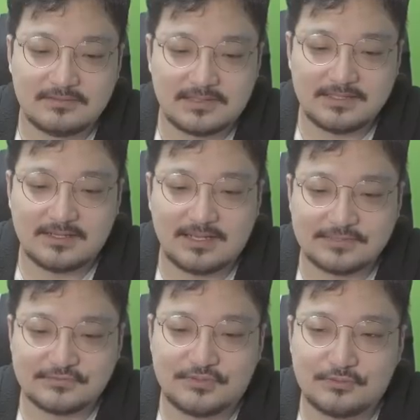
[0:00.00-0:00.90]
사냥을
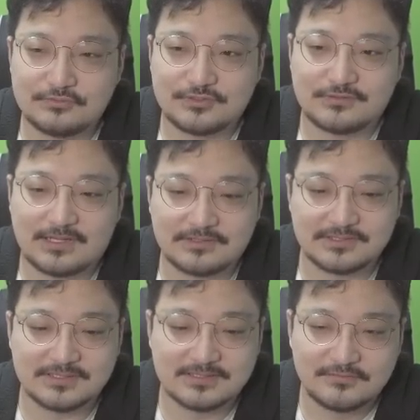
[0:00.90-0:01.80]
아주 효율적으로
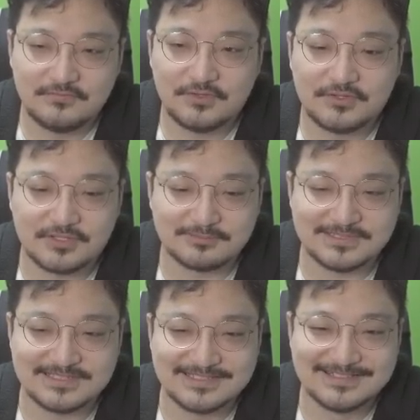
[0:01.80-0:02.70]
하거든. 군더더기
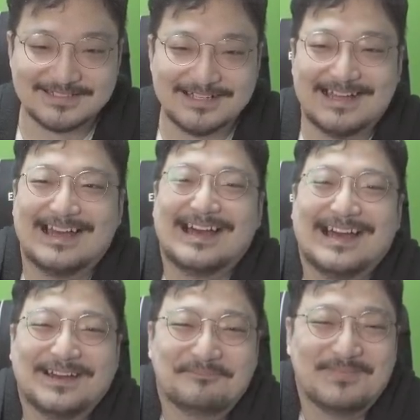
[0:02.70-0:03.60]
없이.
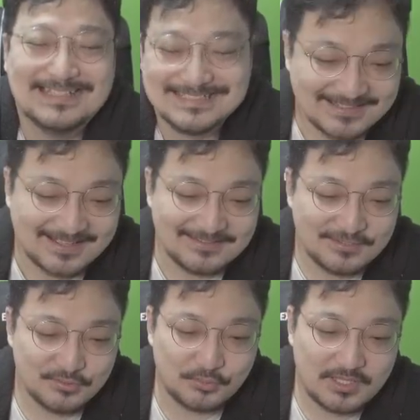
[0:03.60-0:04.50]
맞아.
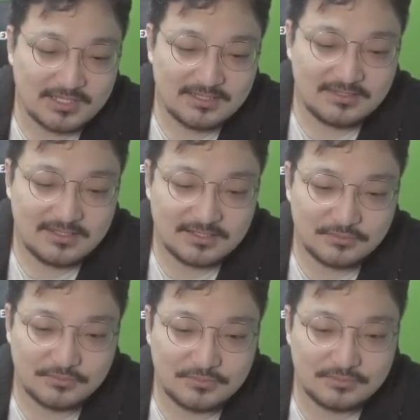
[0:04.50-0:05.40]
같은
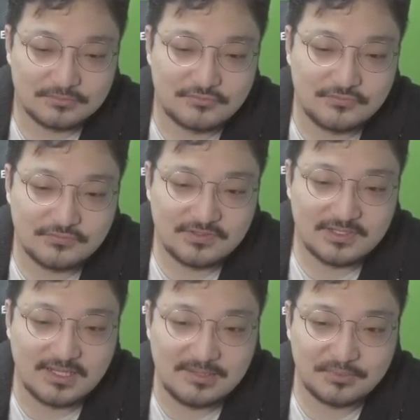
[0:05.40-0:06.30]
동양인이라도 중국이나
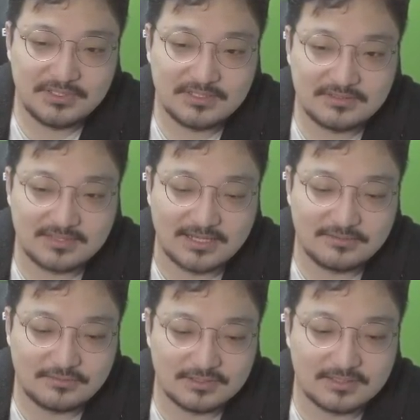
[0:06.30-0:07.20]
일본인들은 다른
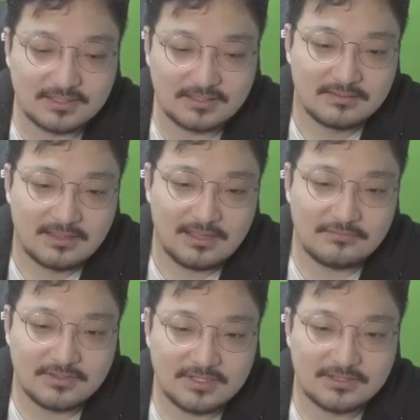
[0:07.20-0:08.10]
것 같아.
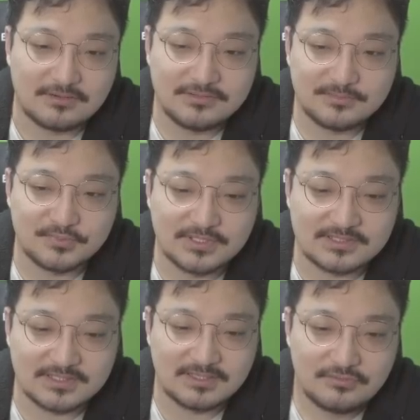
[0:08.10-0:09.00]
한국인 하나 걸렸으면
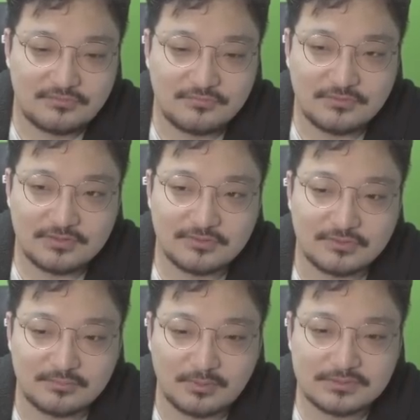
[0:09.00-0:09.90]
좋겠다. 중국인들은
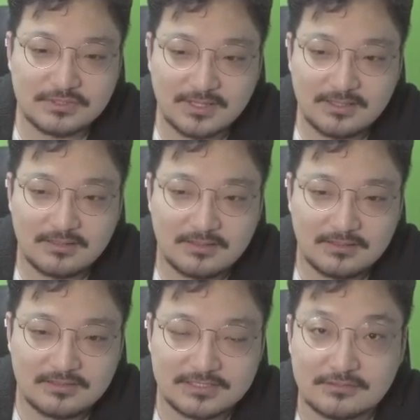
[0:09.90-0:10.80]
너무 멍청해?
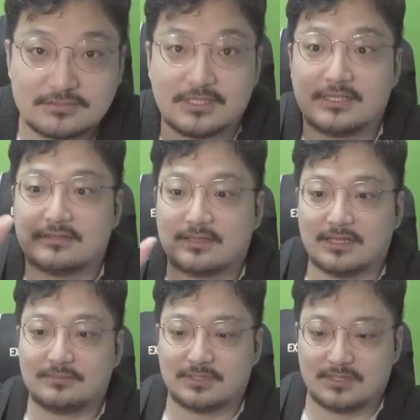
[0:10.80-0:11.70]
자, 이거 제 의견
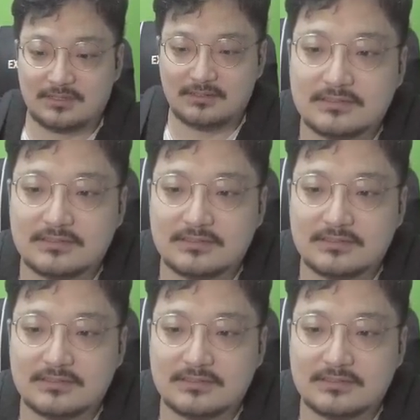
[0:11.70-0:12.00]
아닙니다.